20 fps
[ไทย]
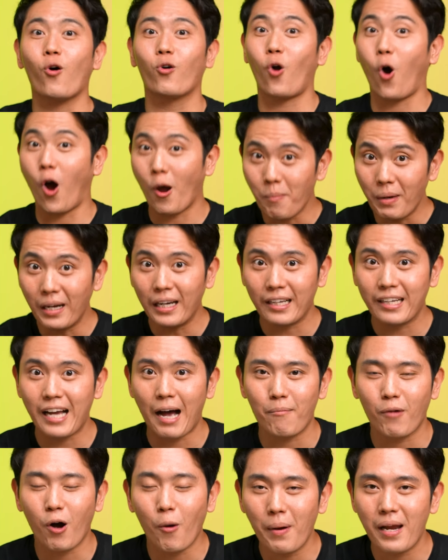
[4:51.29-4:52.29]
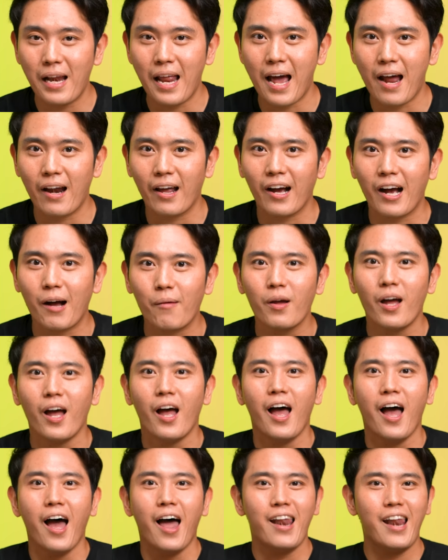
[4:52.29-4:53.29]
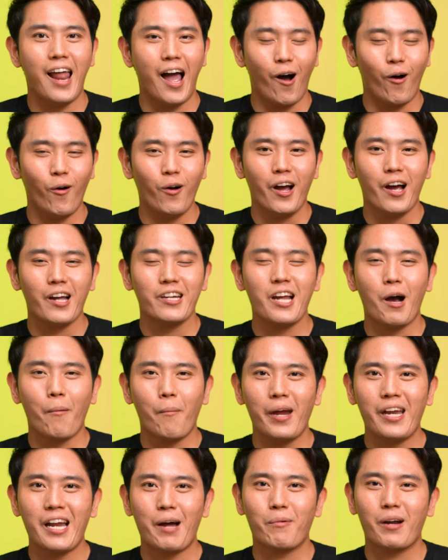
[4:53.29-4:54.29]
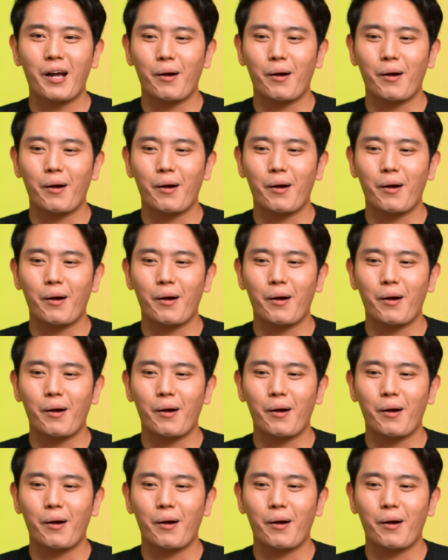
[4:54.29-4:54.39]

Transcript: 200 มิลลิกรัมเข้าไปแล้วนะครับ แล้วยังไม่นับ